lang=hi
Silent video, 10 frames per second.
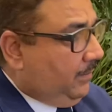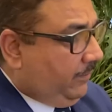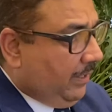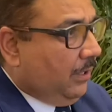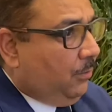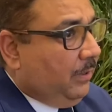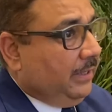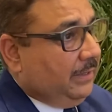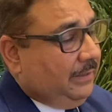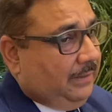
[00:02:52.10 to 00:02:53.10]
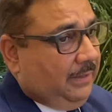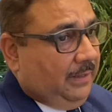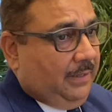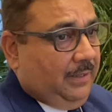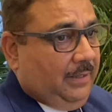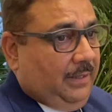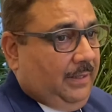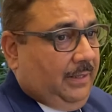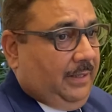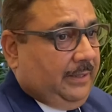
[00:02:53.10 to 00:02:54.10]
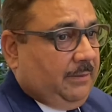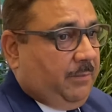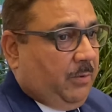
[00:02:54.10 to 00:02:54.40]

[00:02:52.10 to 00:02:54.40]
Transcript: फैला हुआ है हाँ जी इट इज़